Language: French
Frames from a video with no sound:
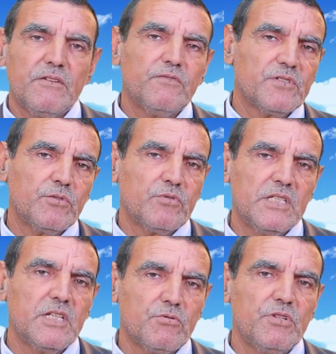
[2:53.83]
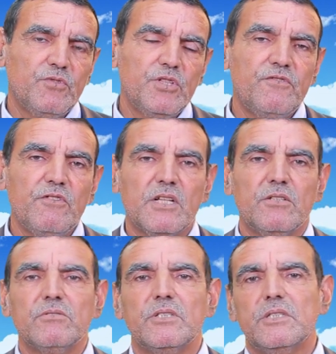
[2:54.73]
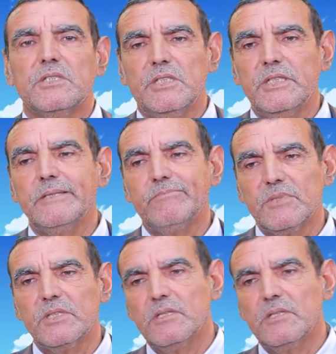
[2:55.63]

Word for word: la phosphate oxydase au niveau du foie, donc, qui, est...